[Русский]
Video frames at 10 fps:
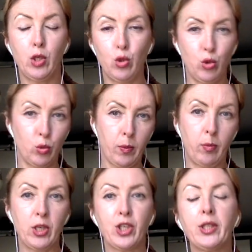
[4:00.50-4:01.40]
и чуть-чуть
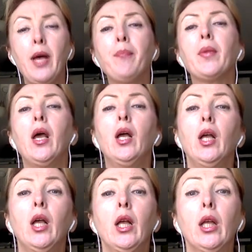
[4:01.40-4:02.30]
поближе к нам,
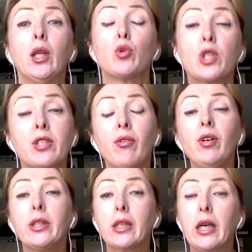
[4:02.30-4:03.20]

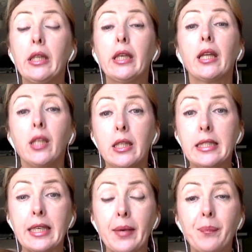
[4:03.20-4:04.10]
существовала такая
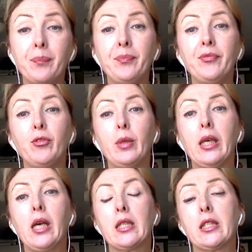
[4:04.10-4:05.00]
традиция в
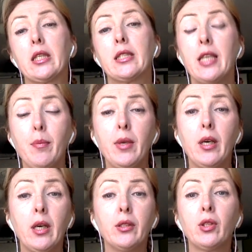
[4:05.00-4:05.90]
американских
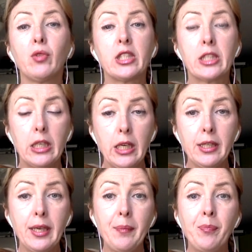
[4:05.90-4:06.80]
семьях на
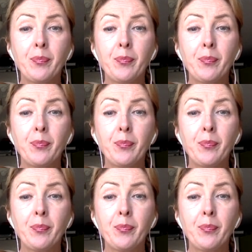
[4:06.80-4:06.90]
20-летие